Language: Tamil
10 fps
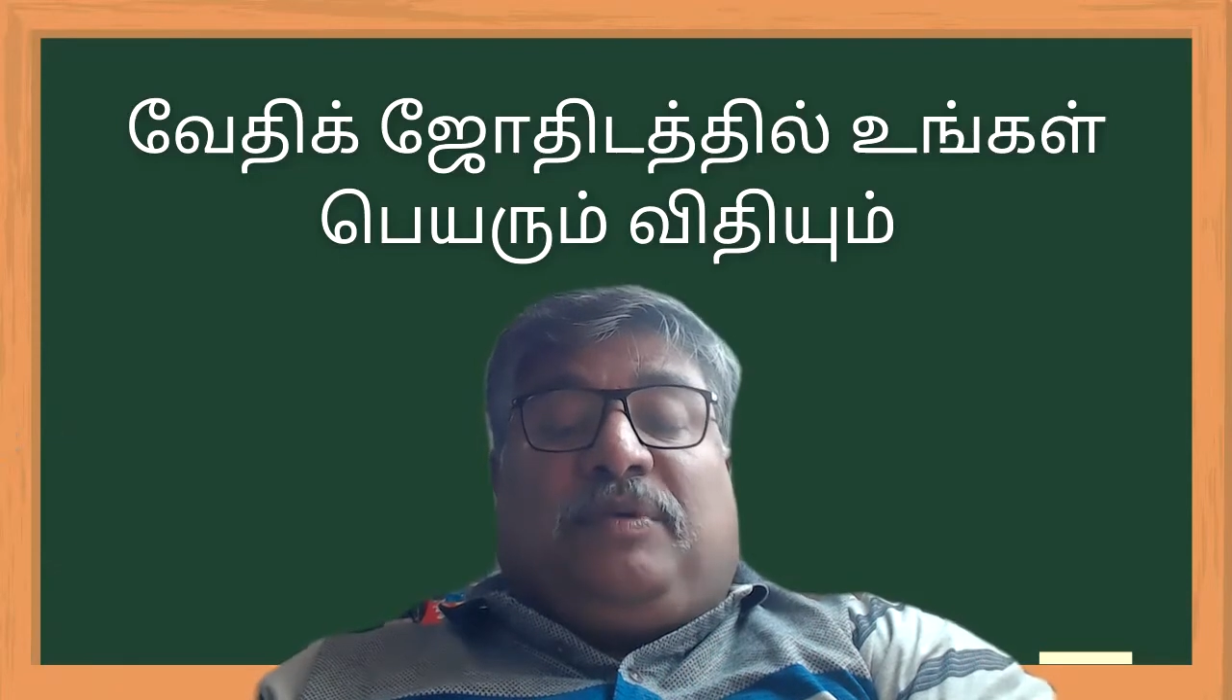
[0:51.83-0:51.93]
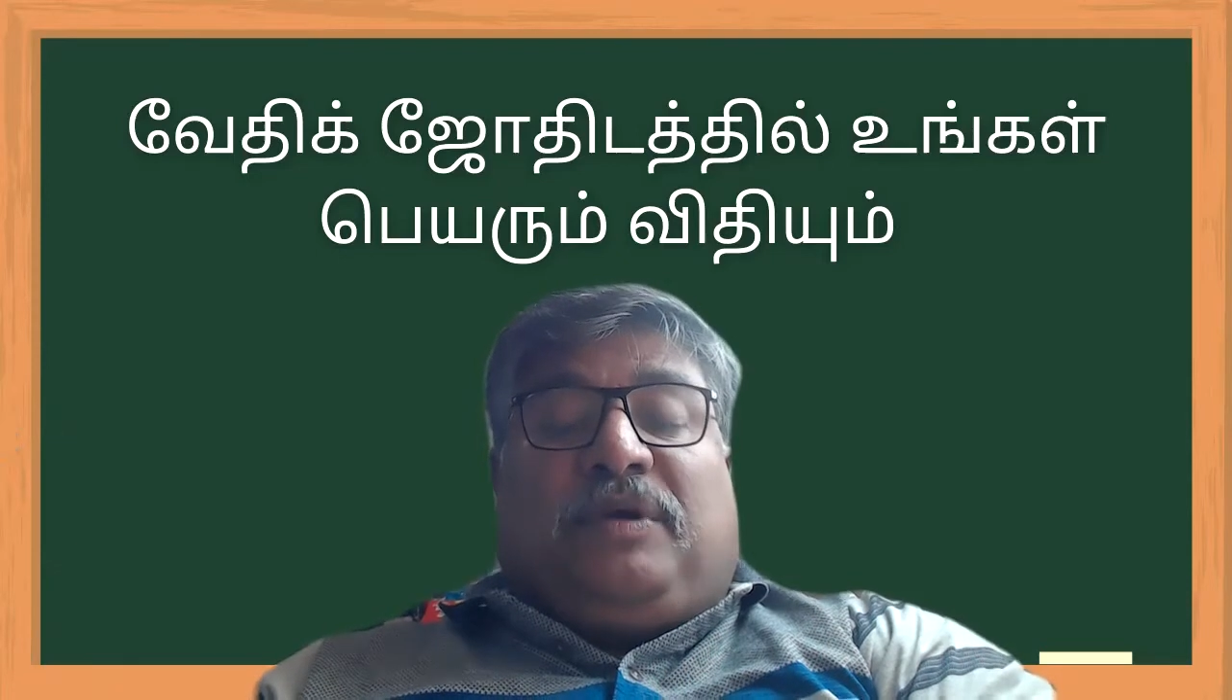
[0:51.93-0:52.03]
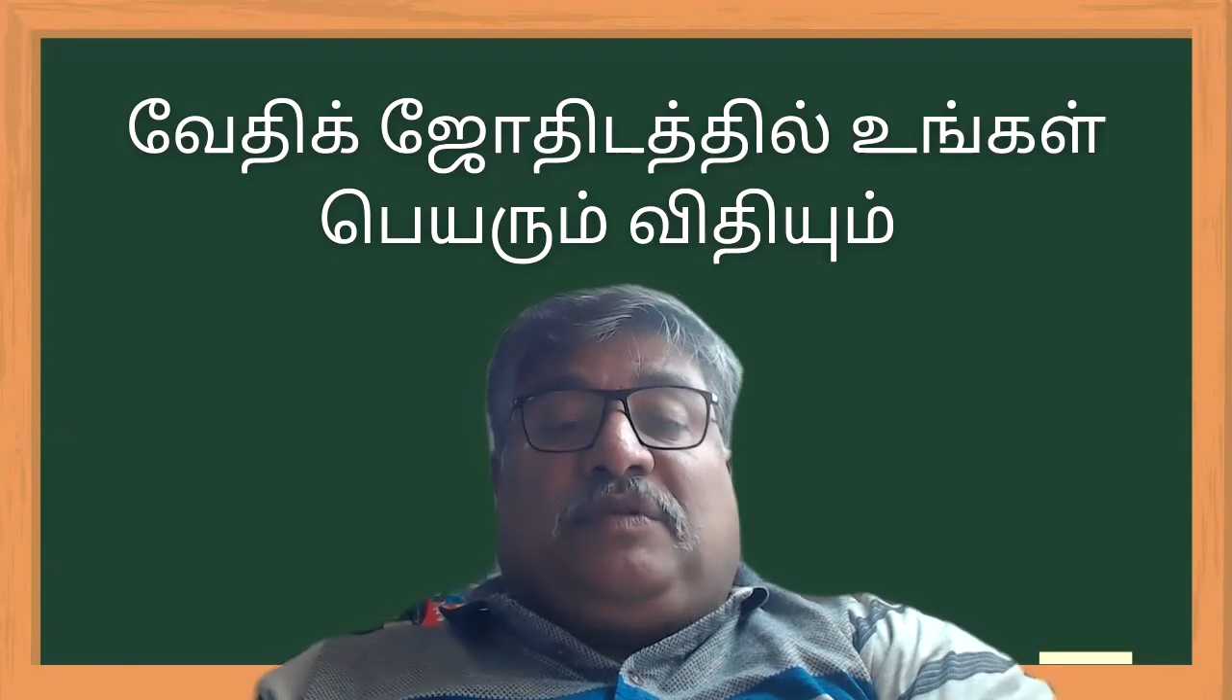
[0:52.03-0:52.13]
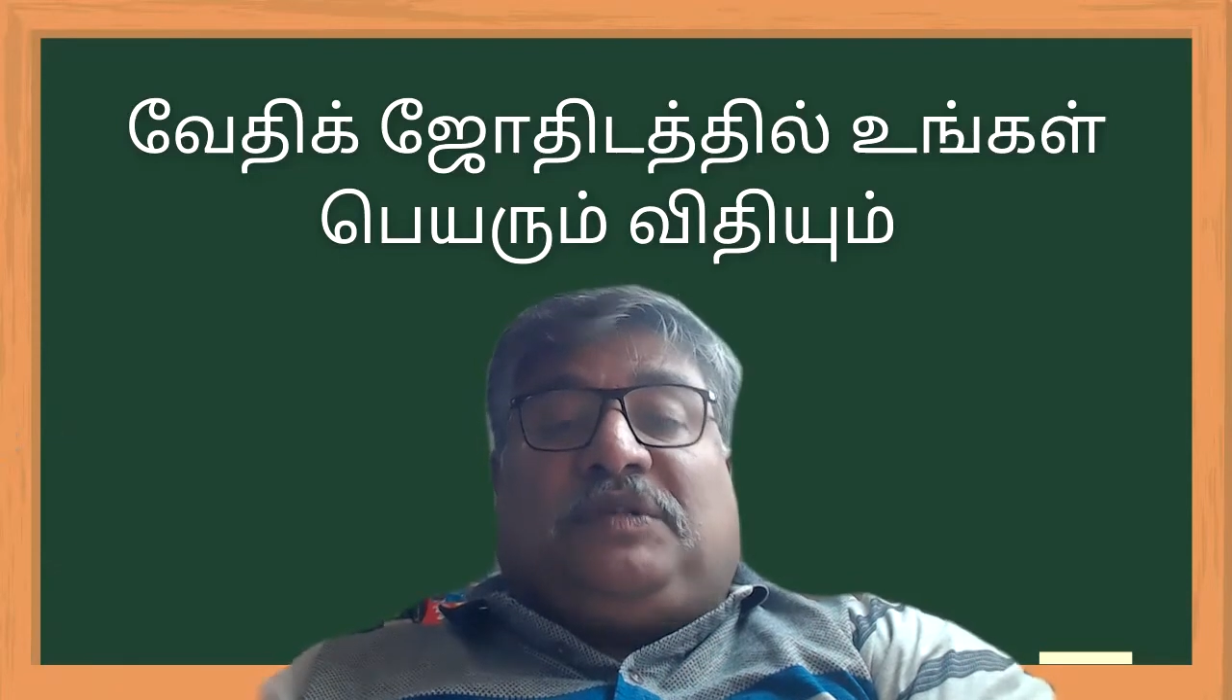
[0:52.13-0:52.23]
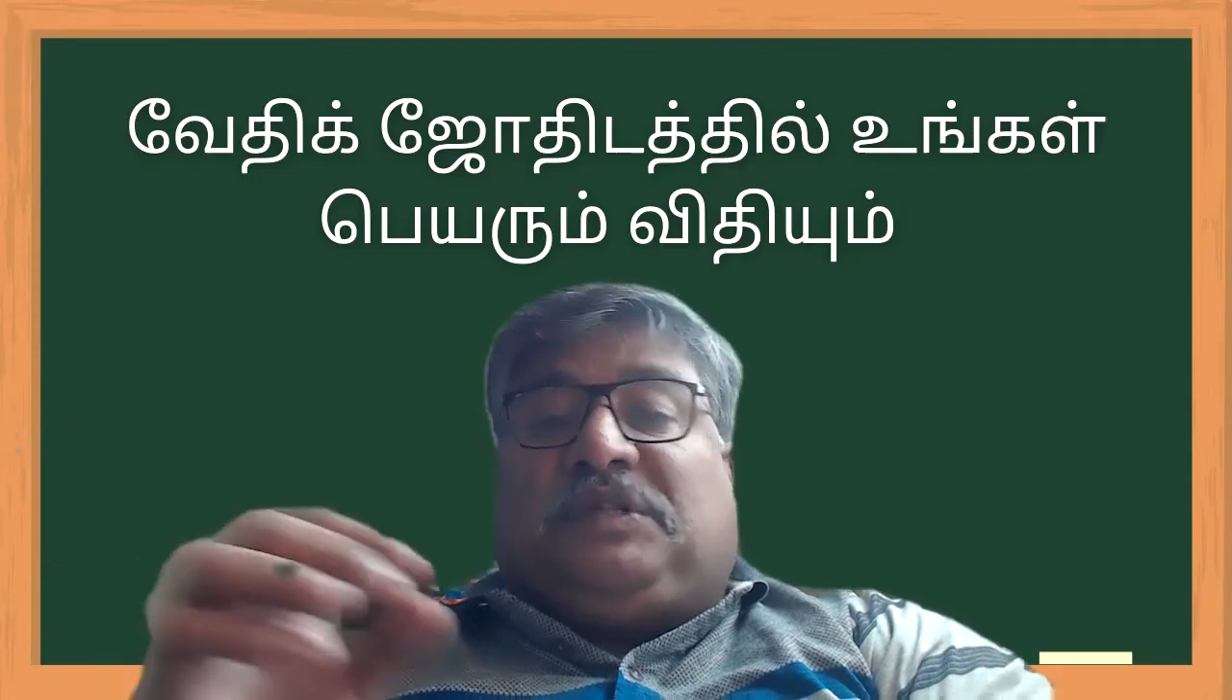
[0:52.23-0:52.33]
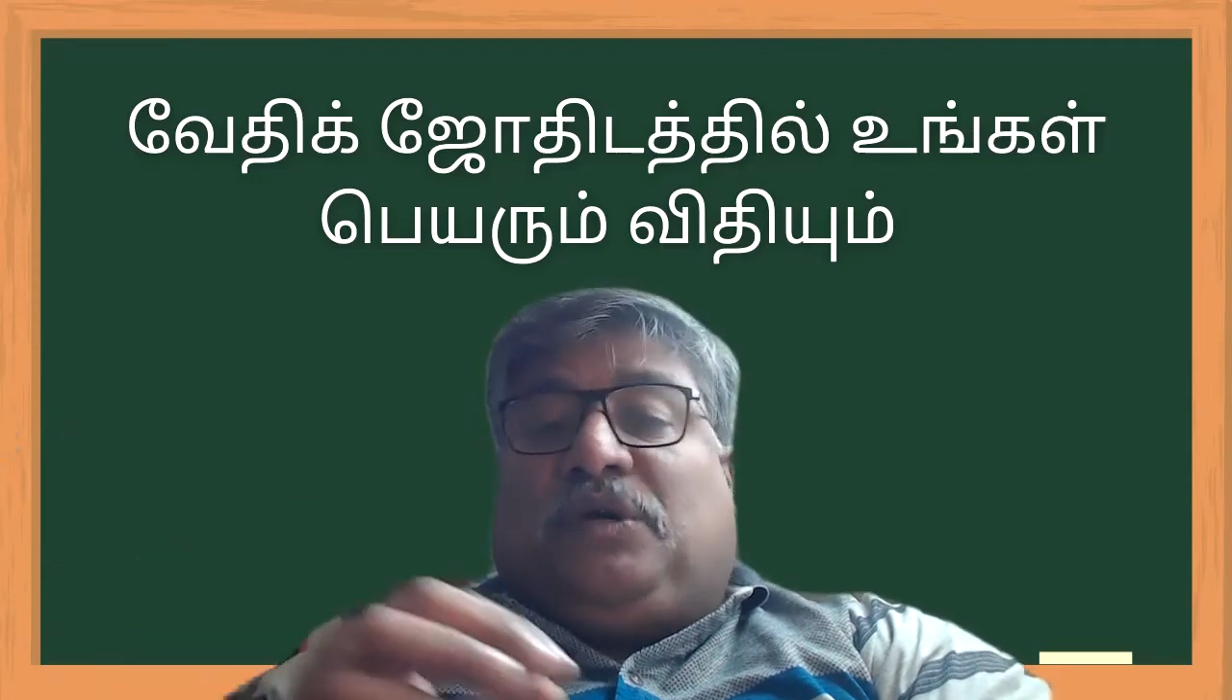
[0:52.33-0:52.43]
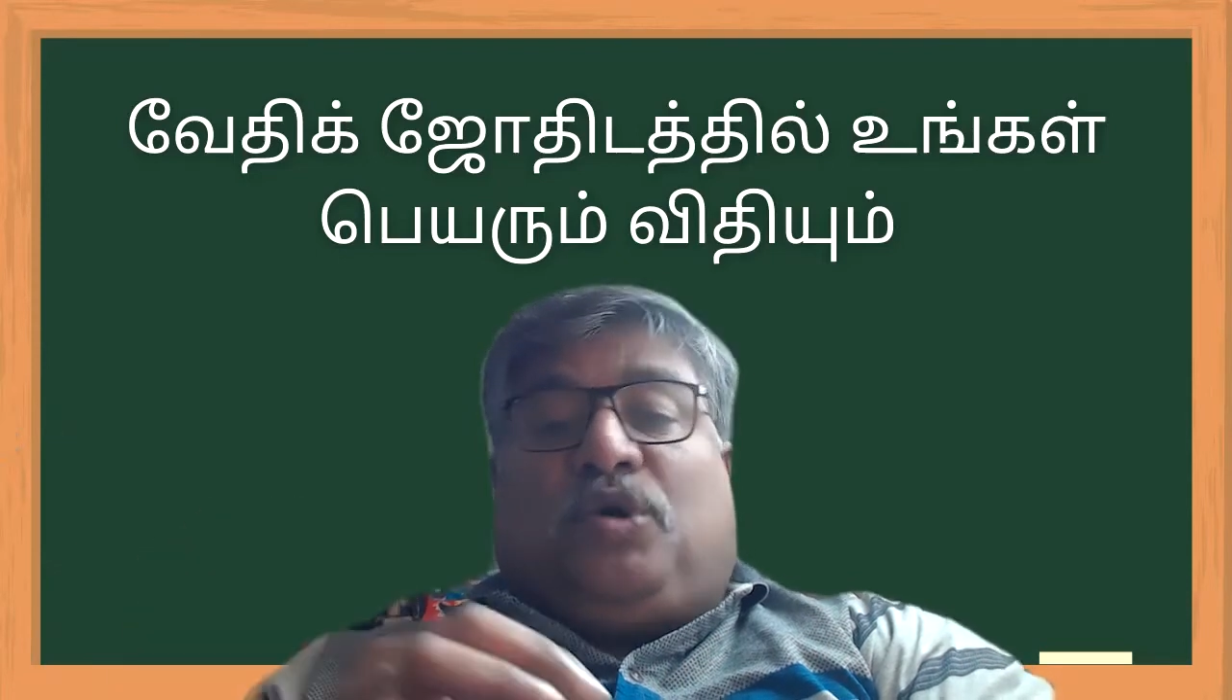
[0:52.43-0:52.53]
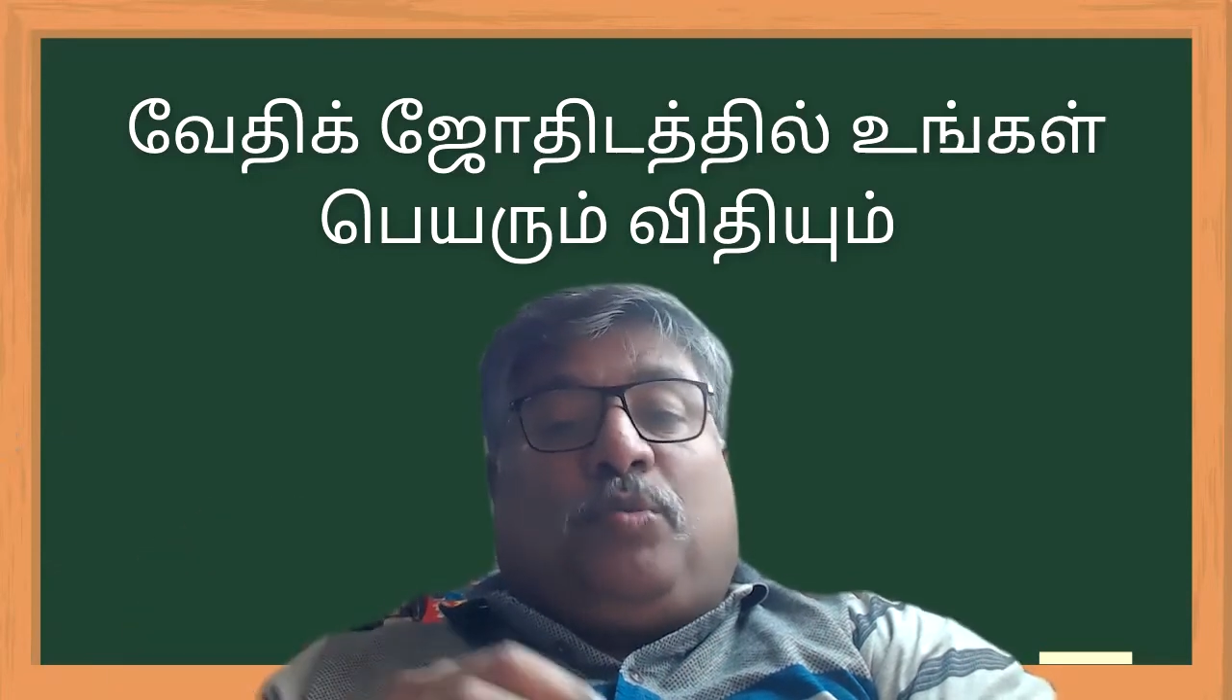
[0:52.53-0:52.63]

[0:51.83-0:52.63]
பேரை வச்சுதான்